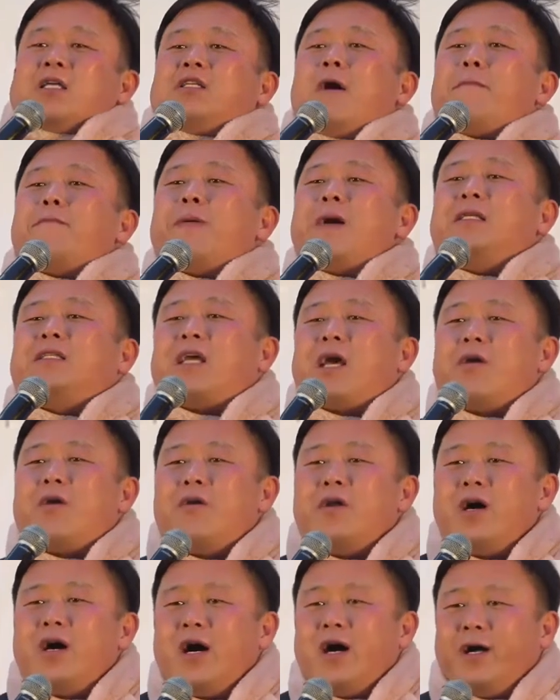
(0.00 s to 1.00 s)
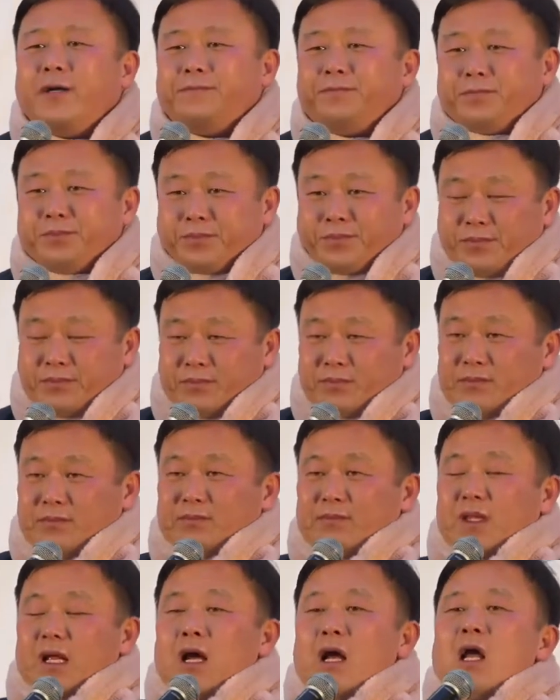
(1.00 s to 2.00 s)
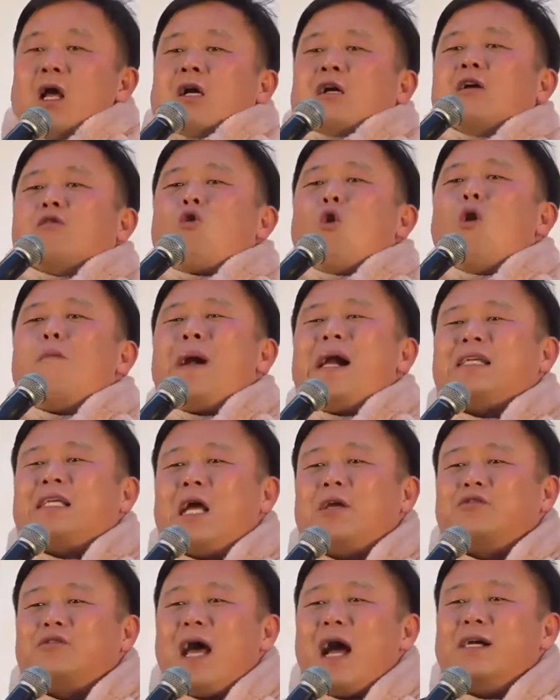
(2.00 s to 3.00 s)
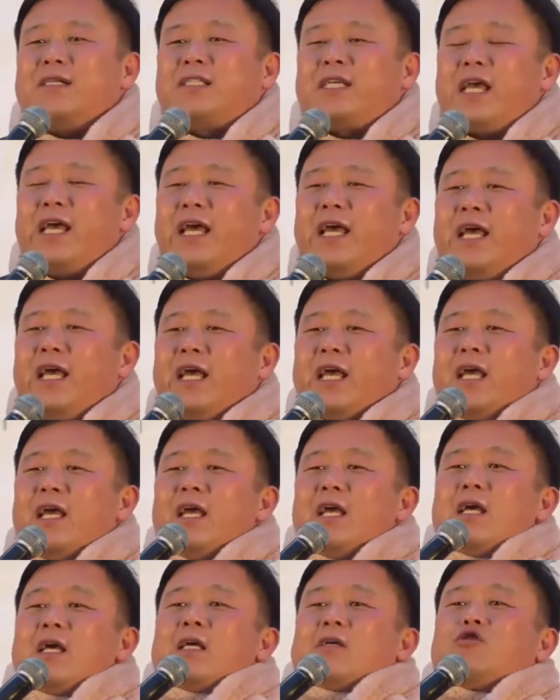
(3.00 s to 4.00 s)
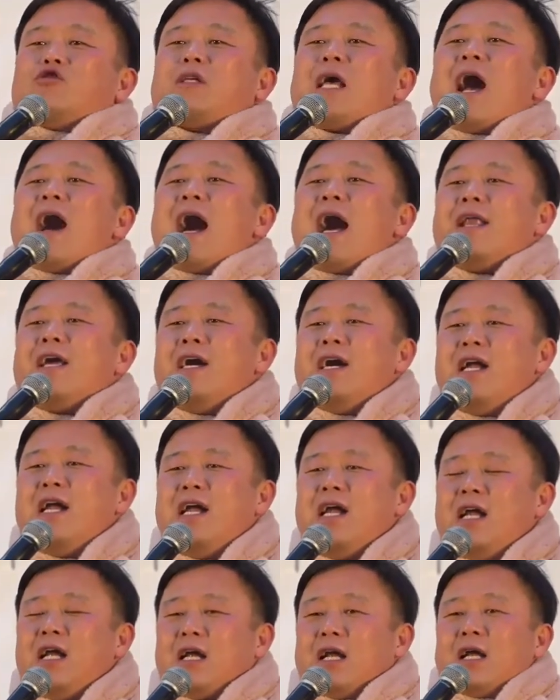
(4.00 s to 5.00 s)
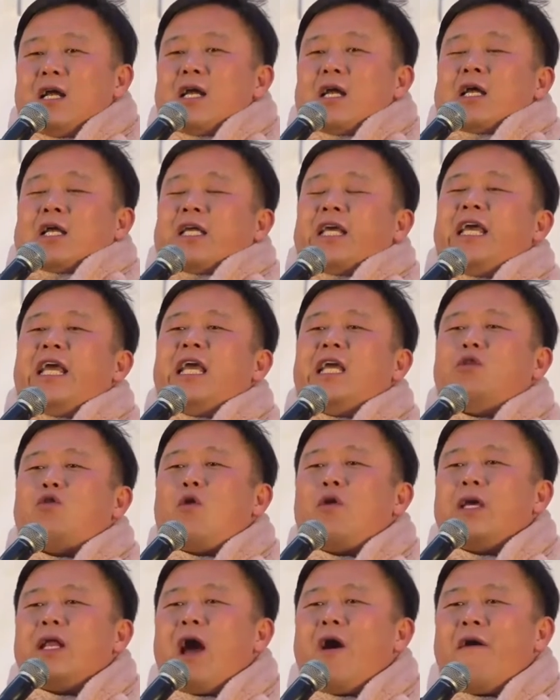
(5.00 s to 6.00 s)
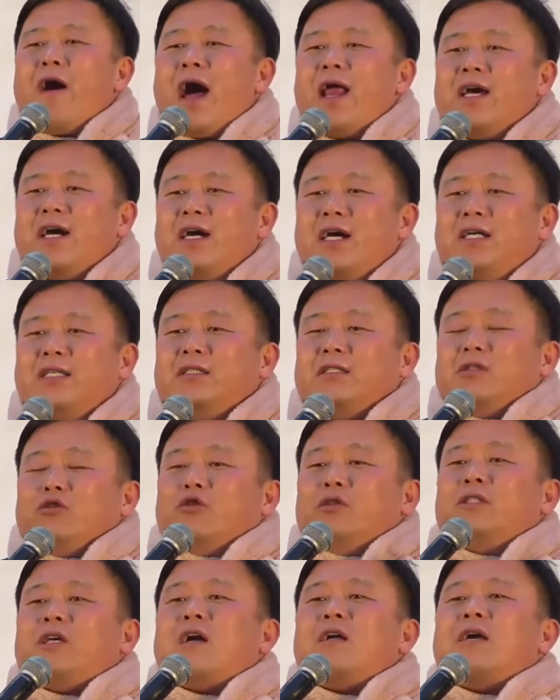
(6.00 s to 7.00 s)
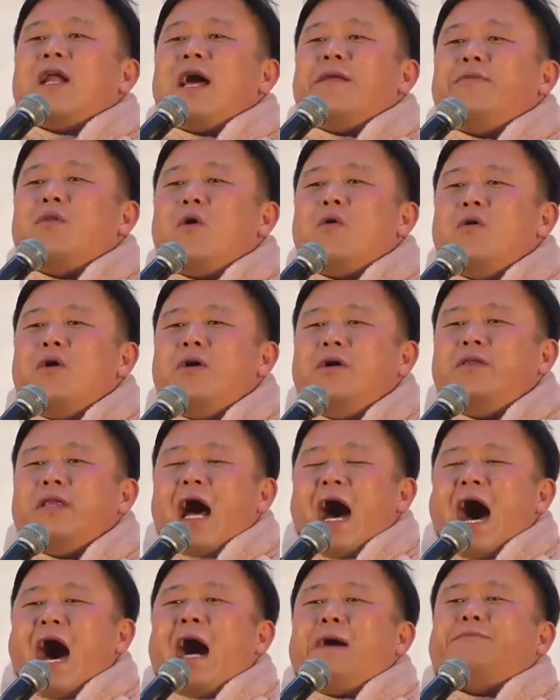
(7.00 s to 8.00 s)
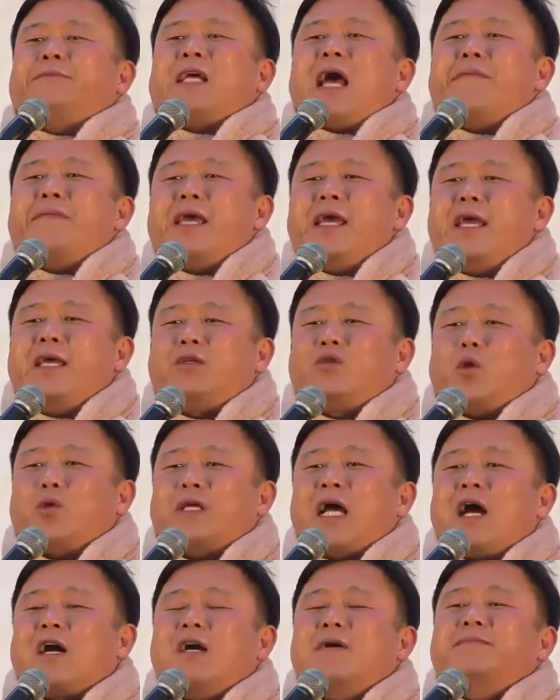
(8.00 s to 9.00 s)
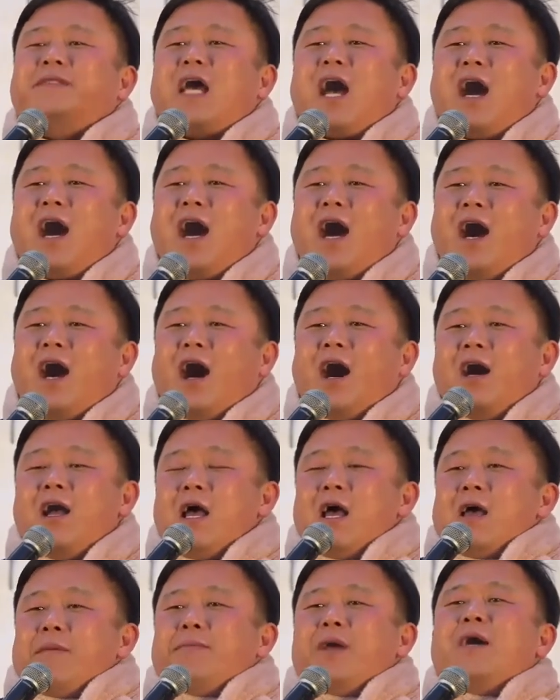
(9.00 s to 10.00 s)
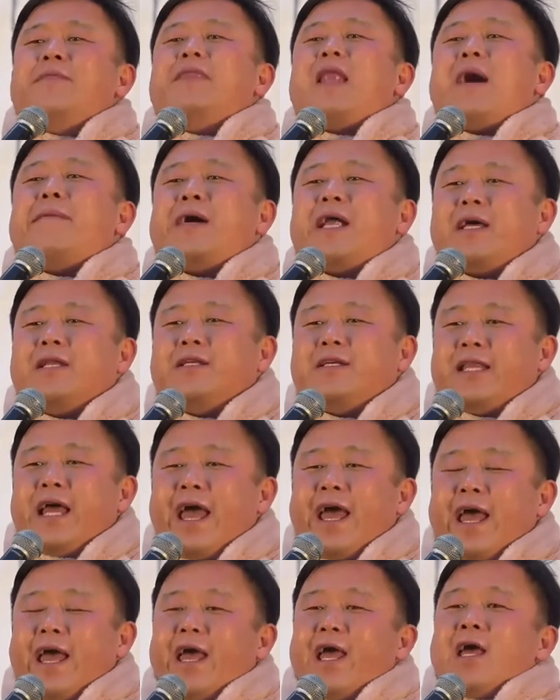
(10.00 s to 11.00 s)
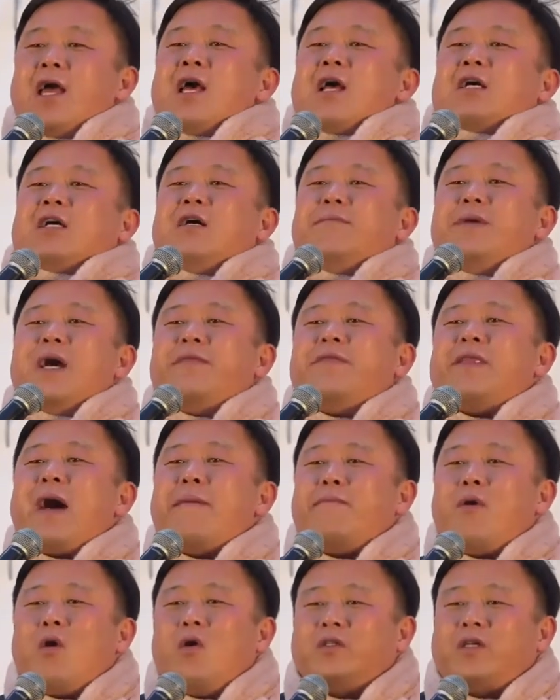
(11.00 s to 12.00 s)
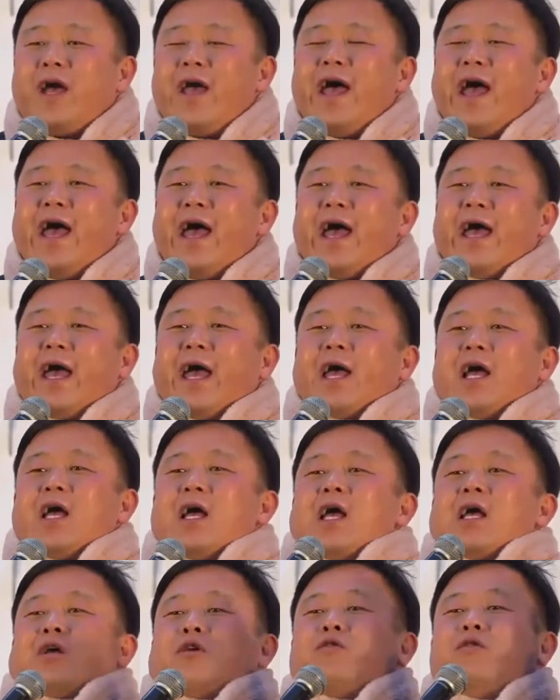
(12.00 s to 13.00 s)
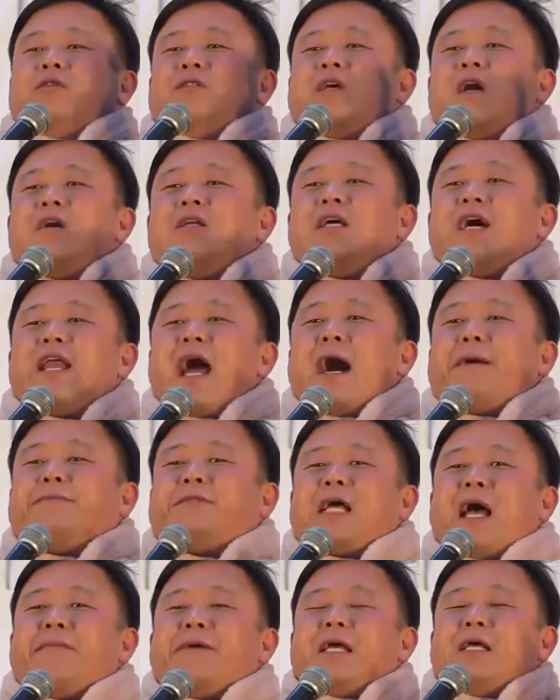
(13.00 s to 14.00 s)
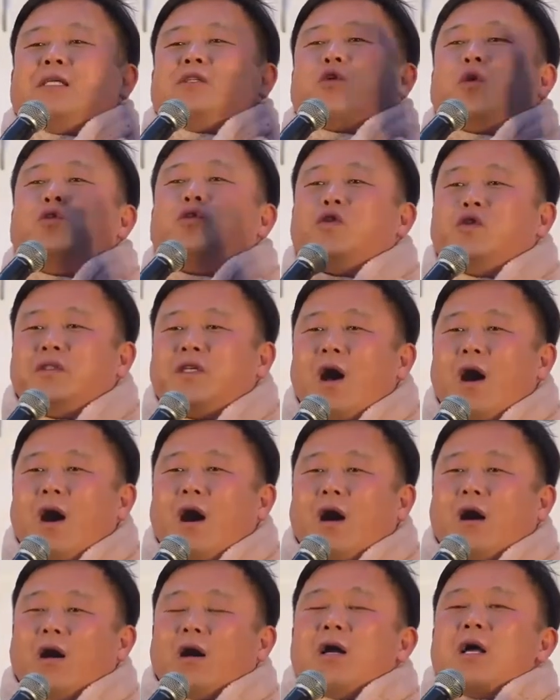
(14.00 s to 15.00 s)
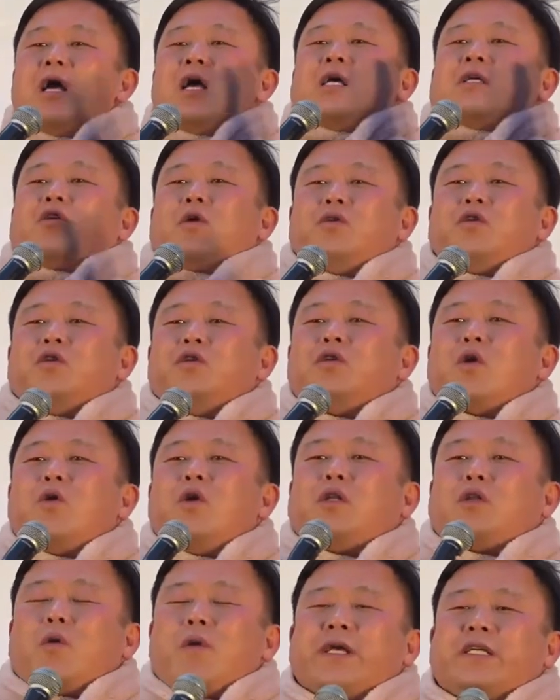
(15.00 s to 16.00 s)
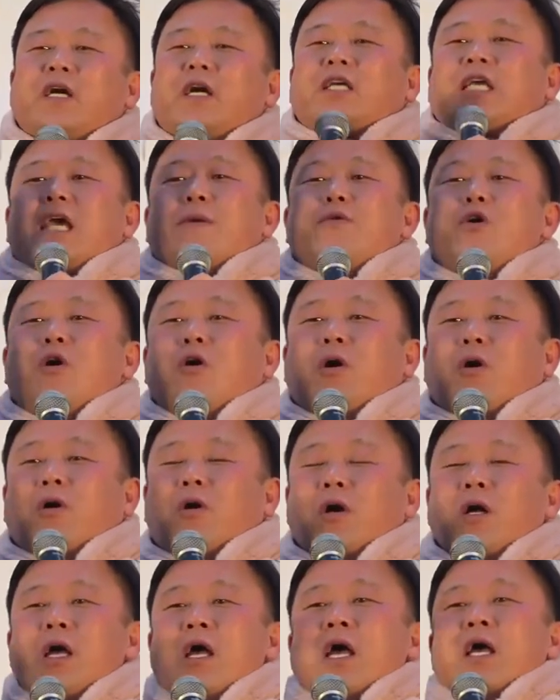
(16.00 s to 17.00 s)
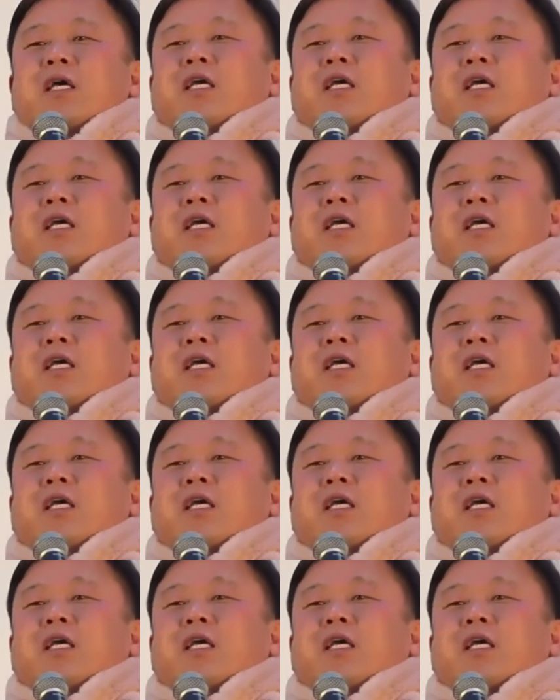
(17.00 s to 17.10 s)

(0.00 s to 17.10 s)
첫 번째로는 그 고발사주 당시 수사관을 이동이라고 하는 윤석열, 한동훈 앞잡이 조작검사가 면담을 했는데, 그 면담 보고서에 윤석열의 앞잡이인 손준성, 손준성을 통해서 김웅,